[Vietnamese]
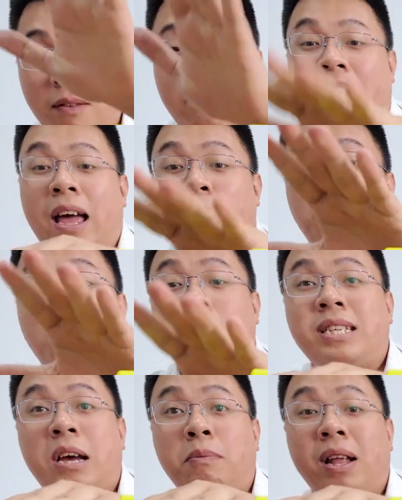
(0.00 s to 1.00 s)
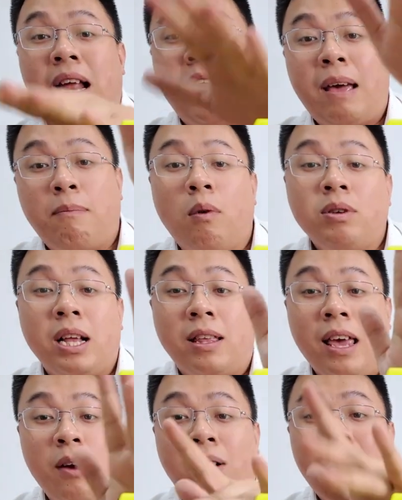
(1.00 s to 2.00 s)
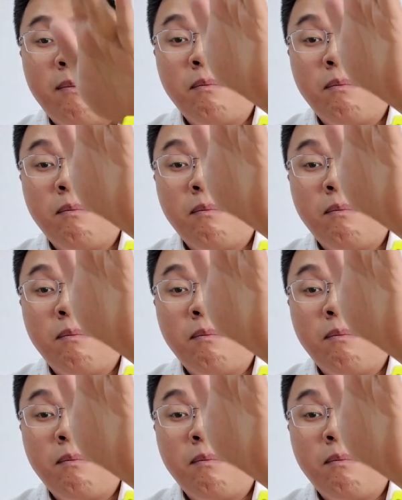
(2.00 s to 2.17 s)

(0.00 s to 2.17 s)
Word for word: về mua cái xe pin anh em muốn xịt nhiều anh